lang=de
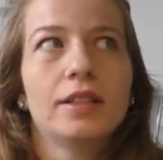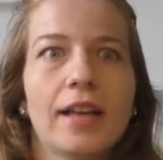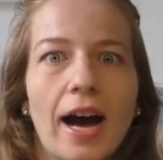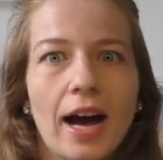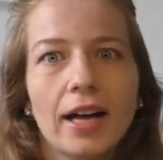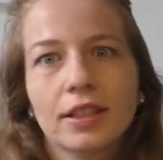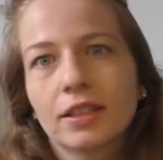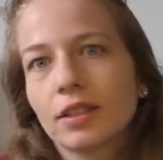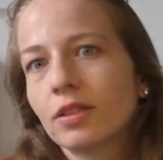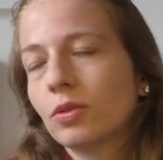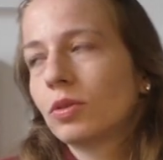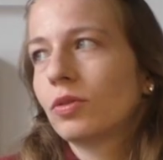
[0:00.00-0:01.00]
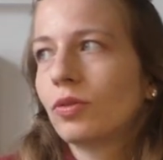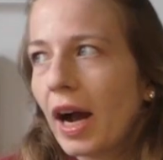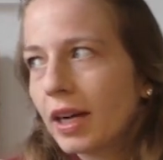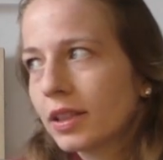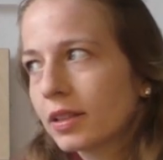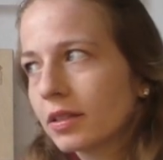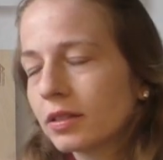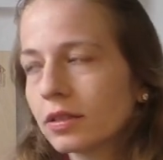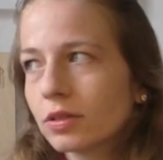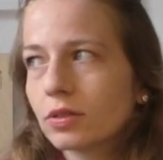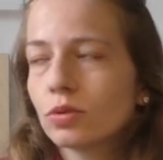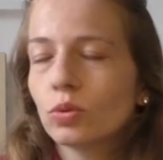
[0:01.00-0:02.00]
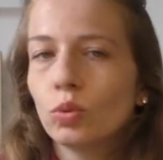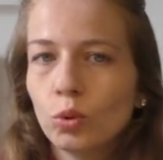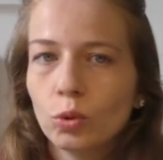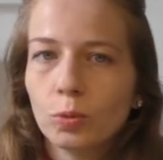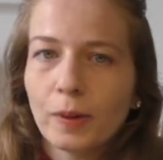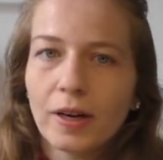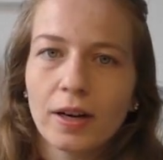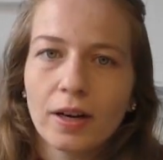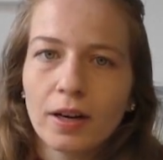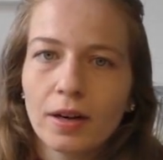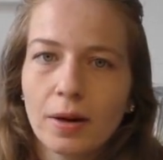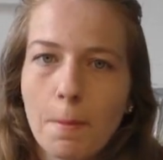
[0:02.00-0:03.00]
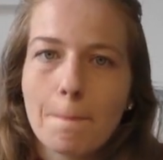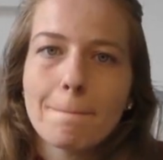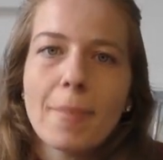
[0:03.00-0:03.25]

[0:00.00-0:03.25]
Daten und Fakten über